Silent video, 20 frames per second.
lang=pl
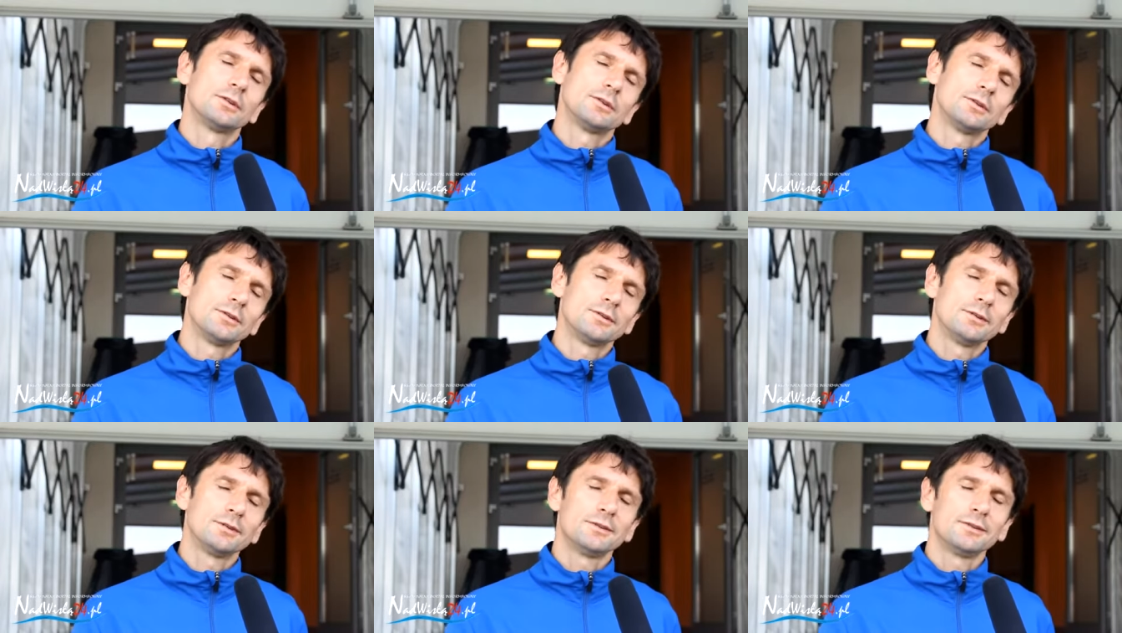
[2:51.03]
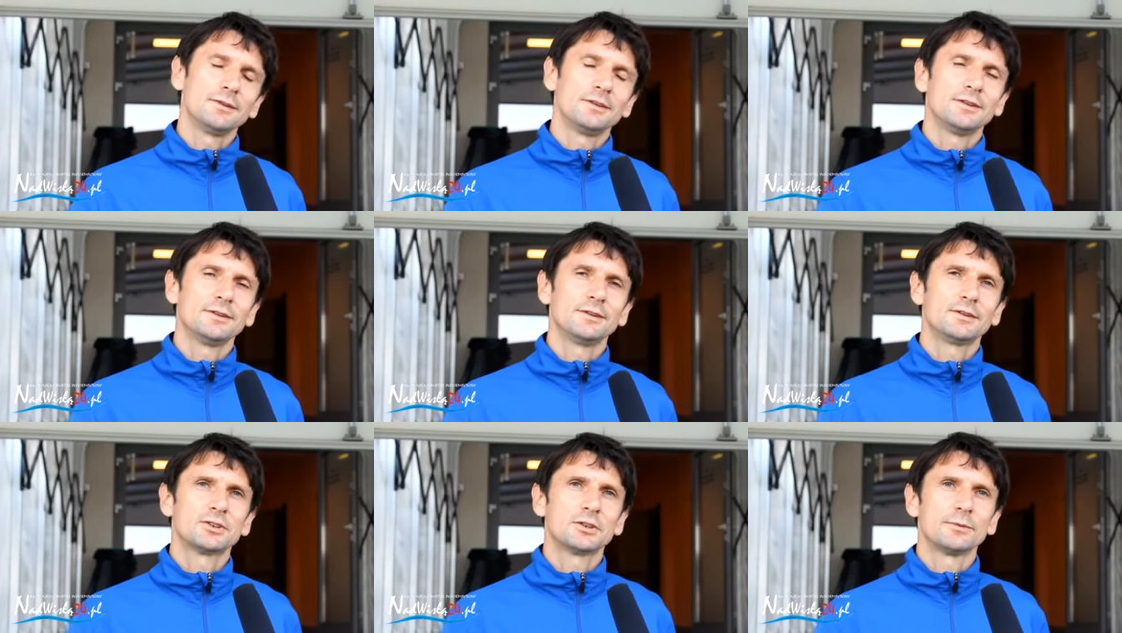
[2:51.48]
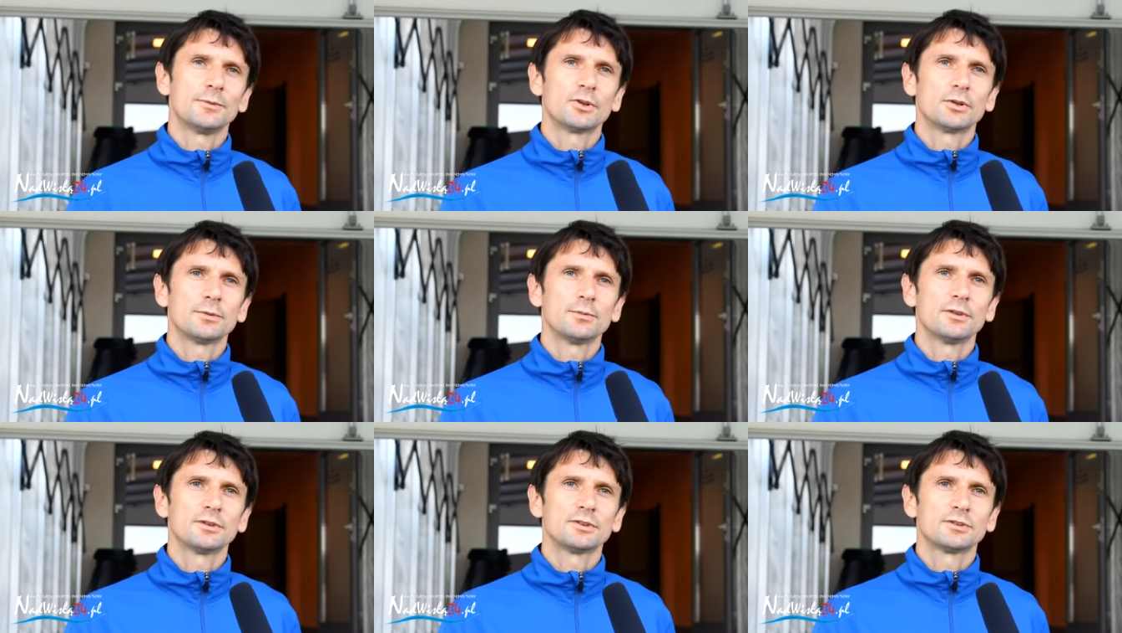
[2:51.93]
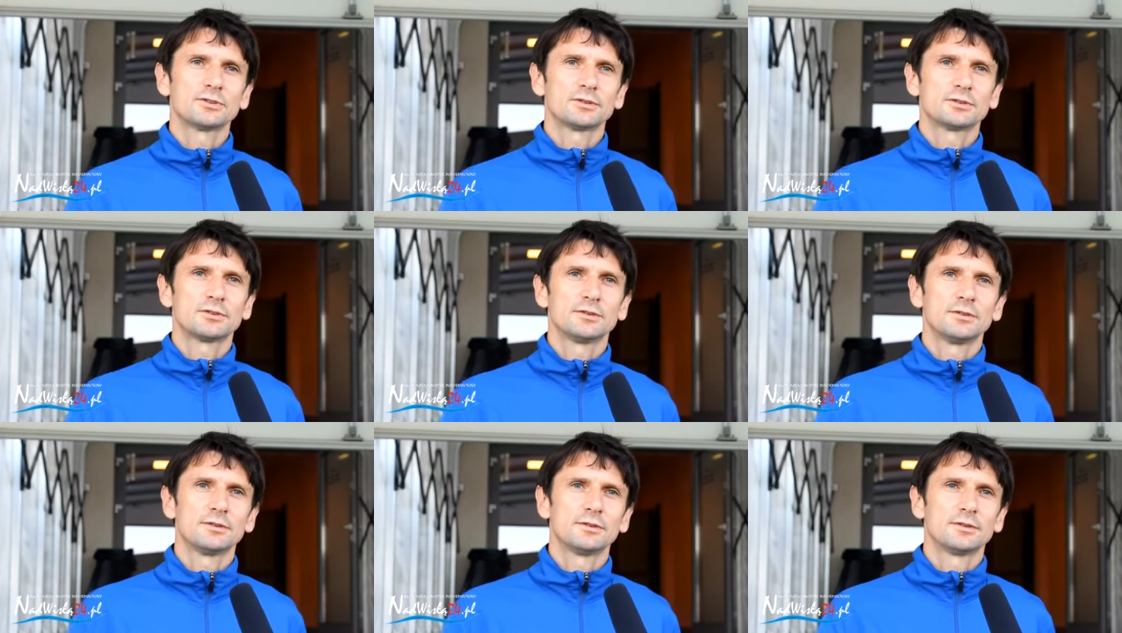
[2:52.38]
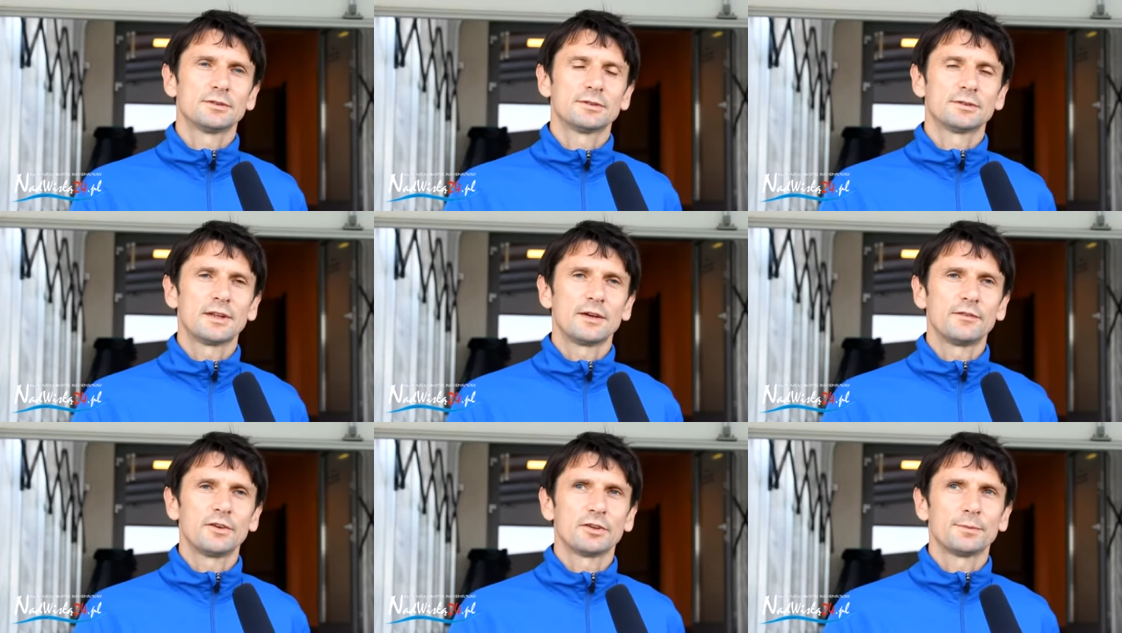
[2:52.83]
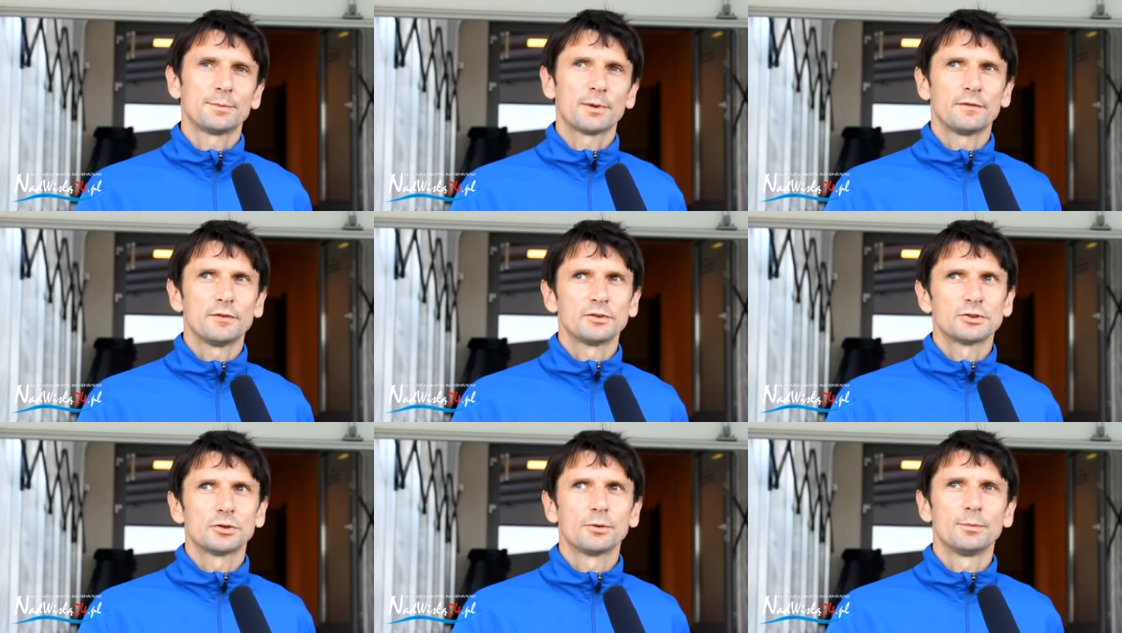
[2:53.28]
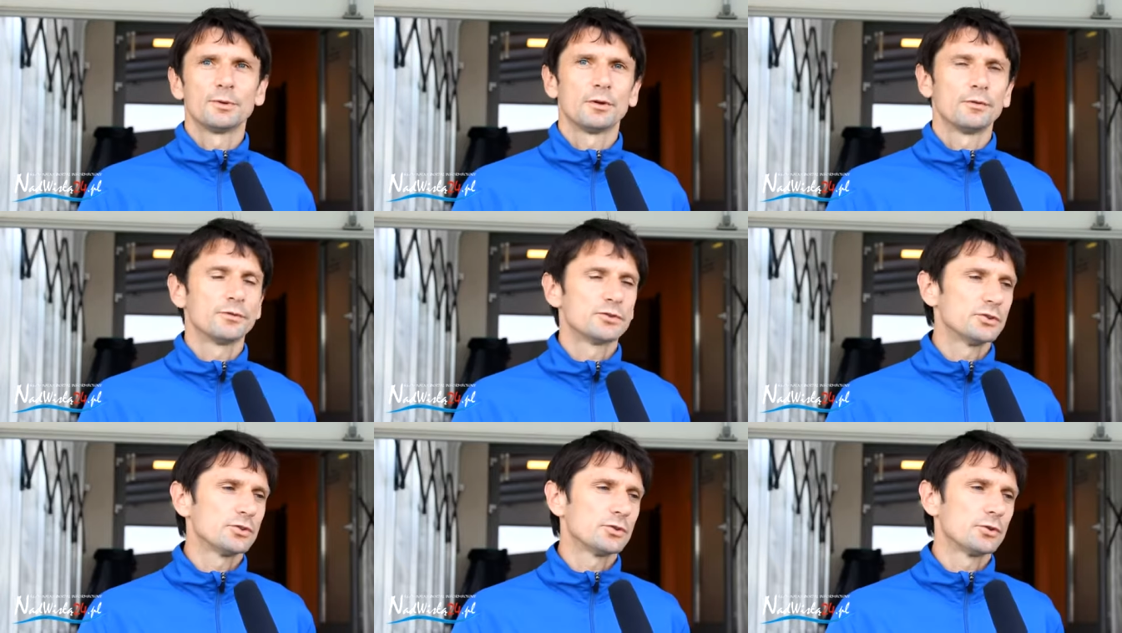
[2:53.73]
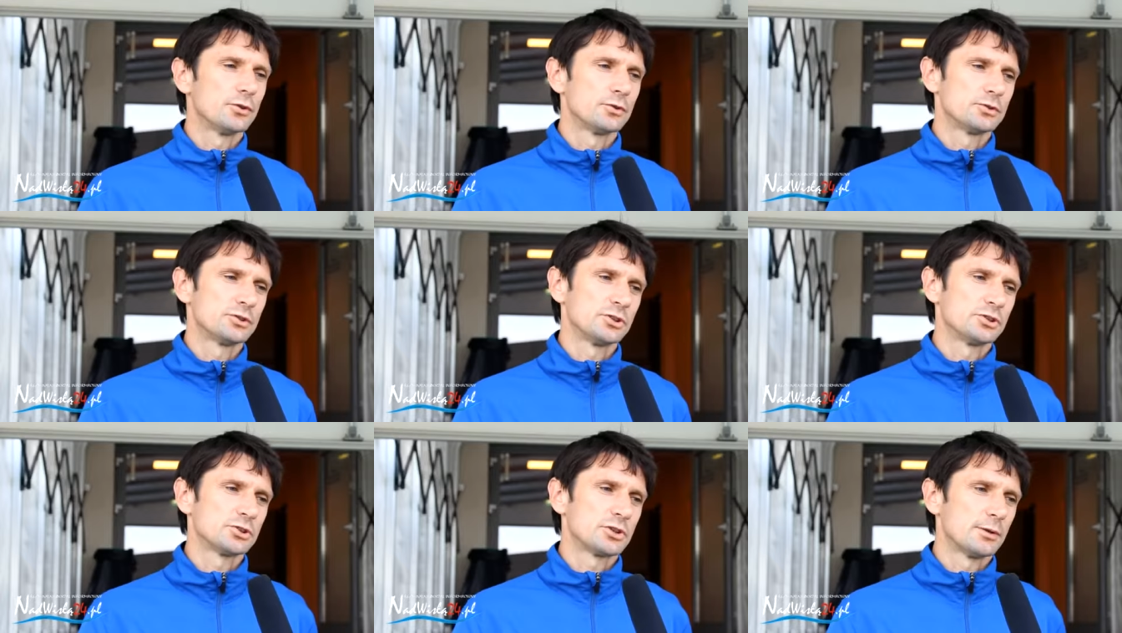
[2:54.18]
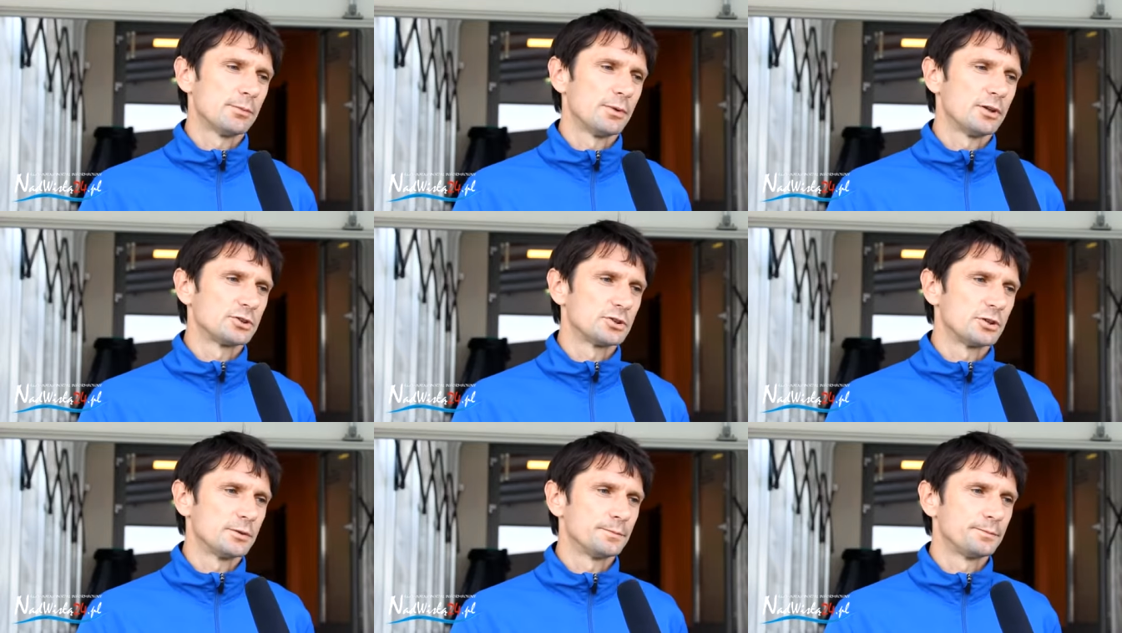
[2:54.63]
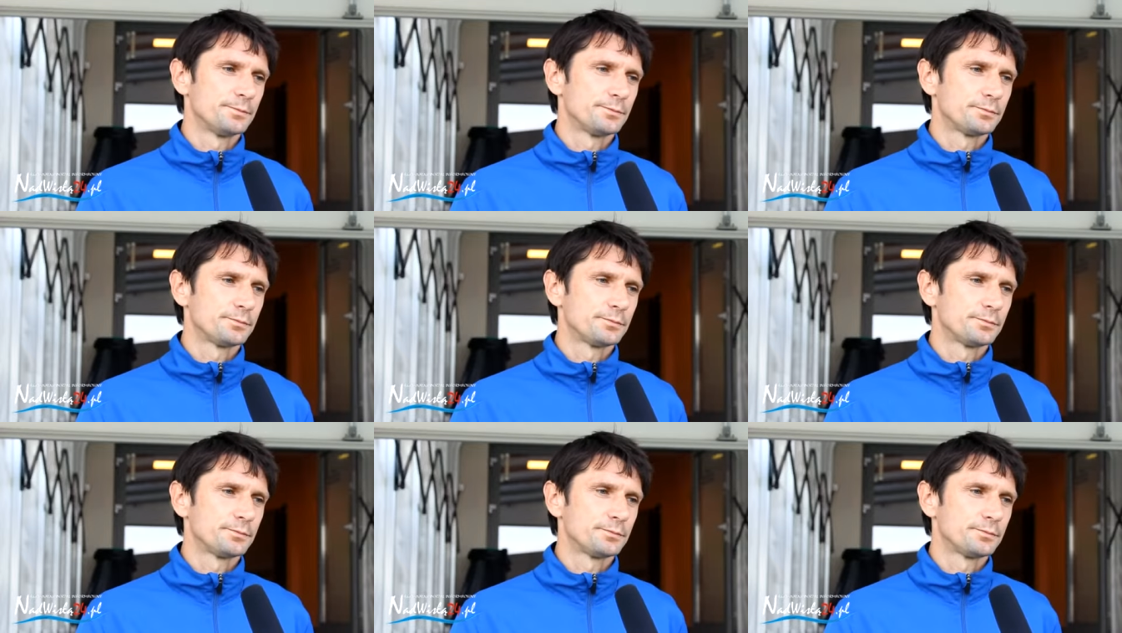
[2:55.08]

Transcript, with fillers: No i trzeba sobie zdawać sprawę, że to będą wszystko ciężkie mecze.